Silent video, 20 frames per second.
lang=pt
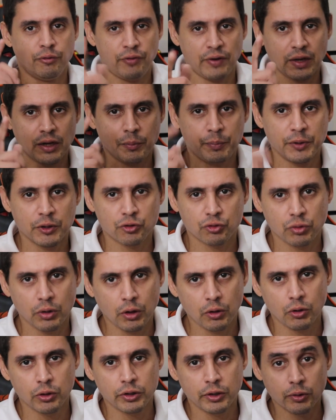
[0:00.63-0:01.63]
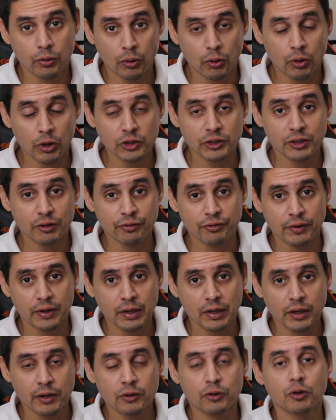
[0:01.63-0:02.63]
Fala pessoal, Rodrigo Costa
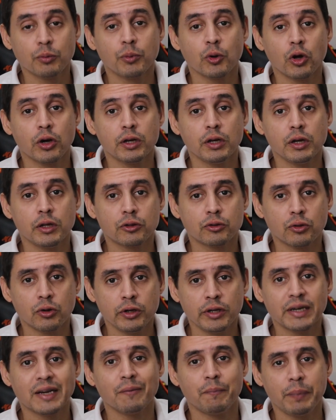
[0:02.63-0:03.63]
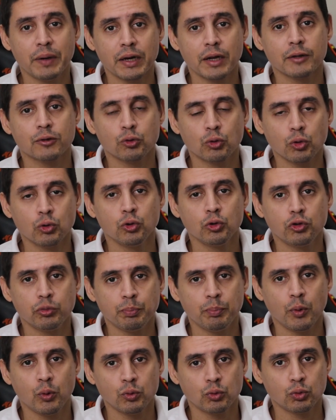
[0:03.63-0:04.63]
falando do blog eletrônica para
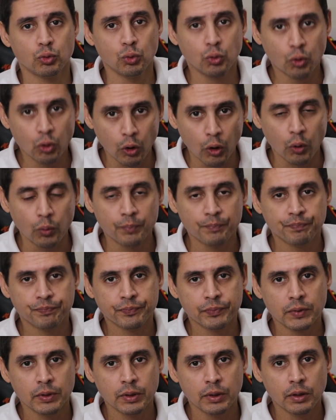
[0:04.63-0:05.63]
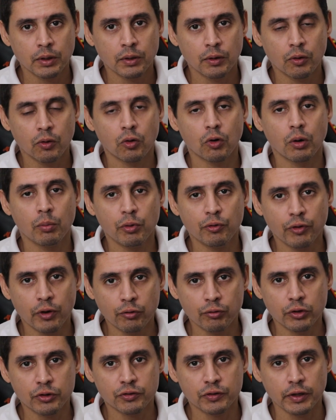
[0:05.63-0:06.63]
todos.com. Como
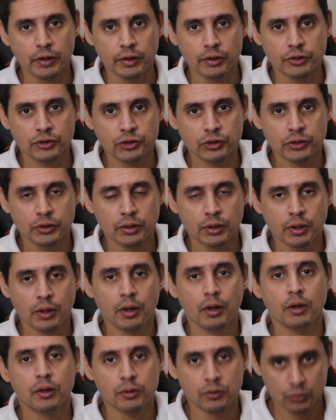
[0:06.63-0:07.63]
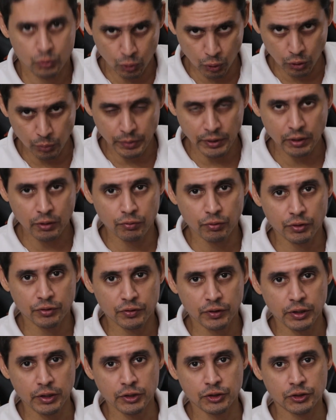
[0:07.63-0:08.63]
vão vocês? Tudo bem com
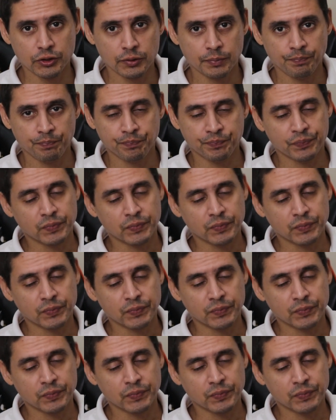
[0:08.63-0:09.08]
vocês?